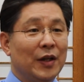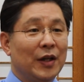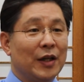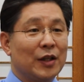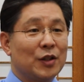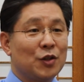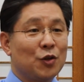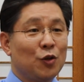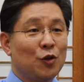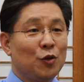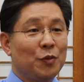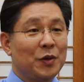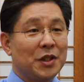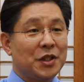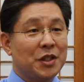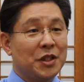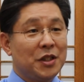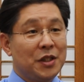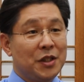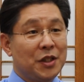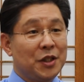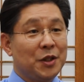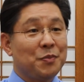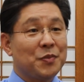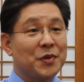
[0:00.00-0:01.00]

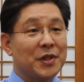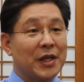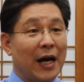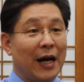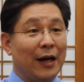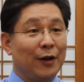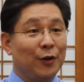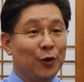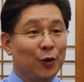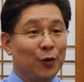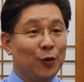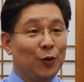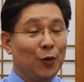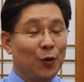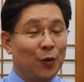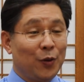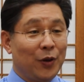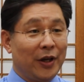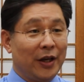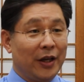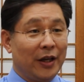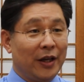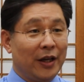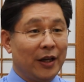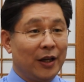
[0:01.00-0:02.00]

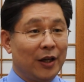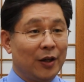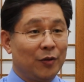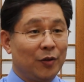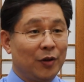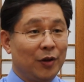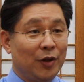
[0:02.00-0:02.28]
1974년도에 아,